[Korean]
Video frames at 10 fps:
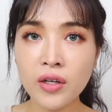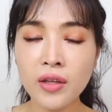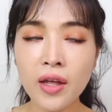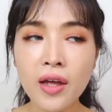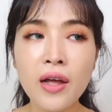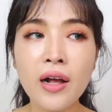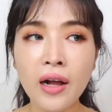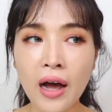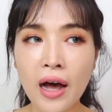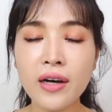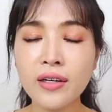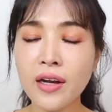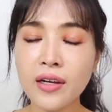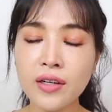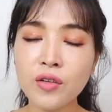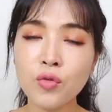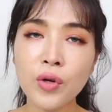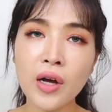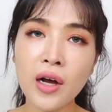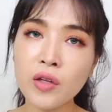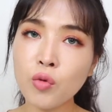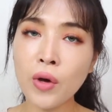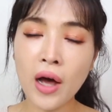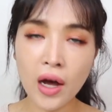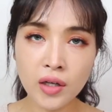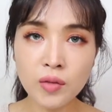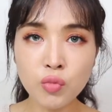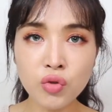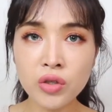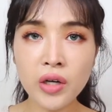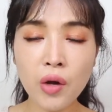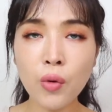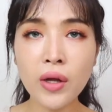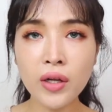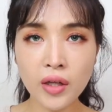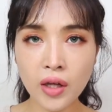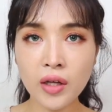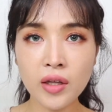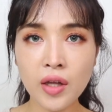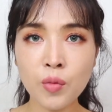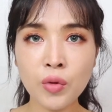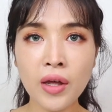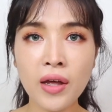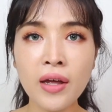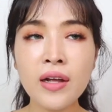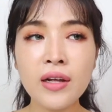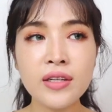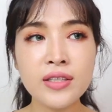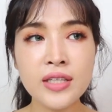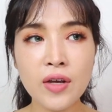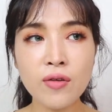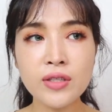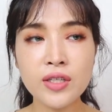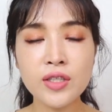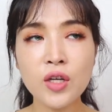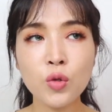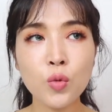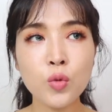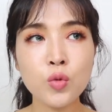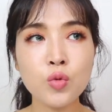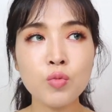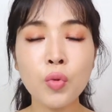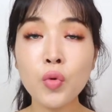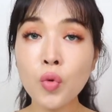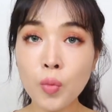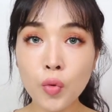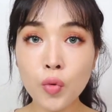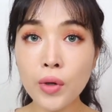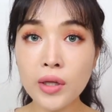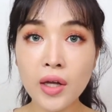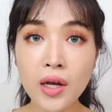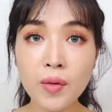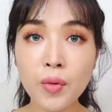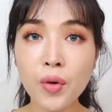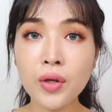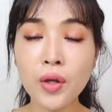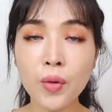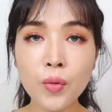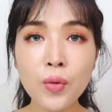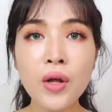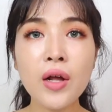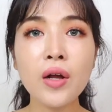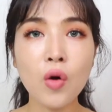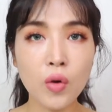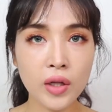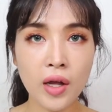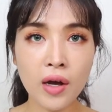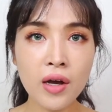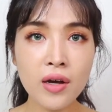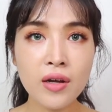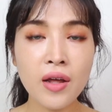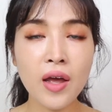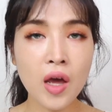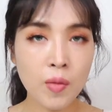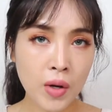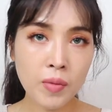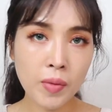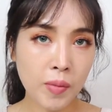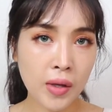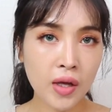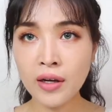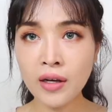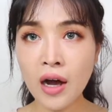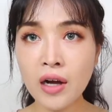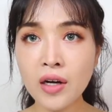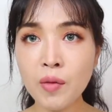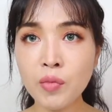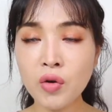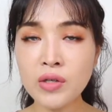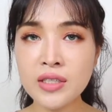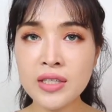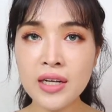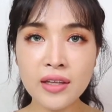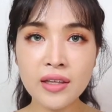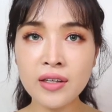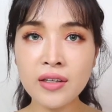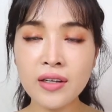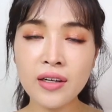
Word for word: 근데 가을에는 우리가 그 또 가을 무드라고 하는 게 있기 때문에 제형 자체도 좀 보송보송한 타입이어야 되고 거기다가 MLBB, 가을 감성을 잔뜩